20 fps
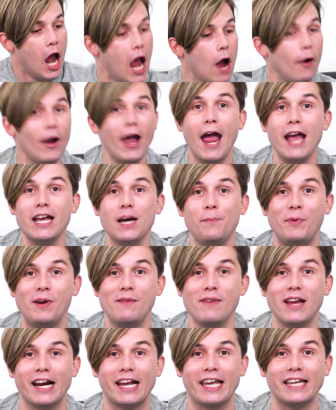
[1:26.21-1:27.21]
Eu errei a
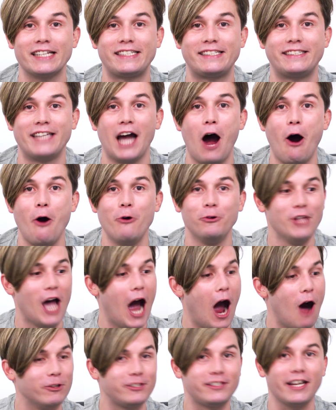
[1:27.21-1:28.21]
primeira questão!
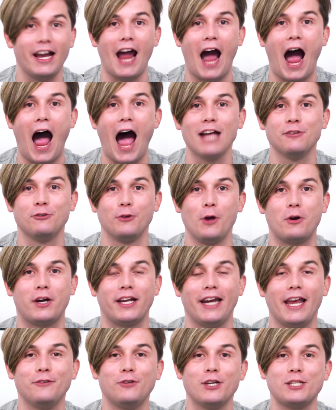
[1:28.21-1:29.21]
Não, tá errado, eu
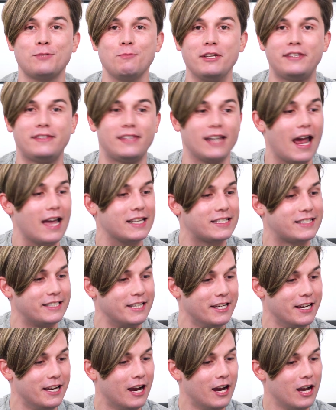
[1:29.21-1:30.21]
criei em
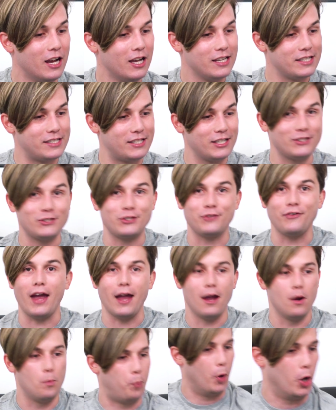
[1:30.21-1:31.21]
2013. Se
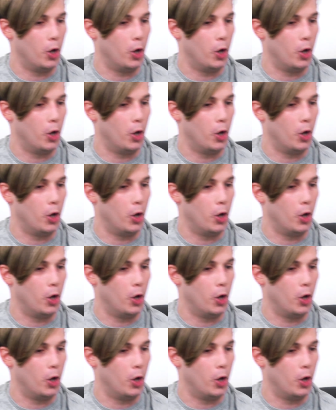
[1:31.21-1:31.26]
estiver...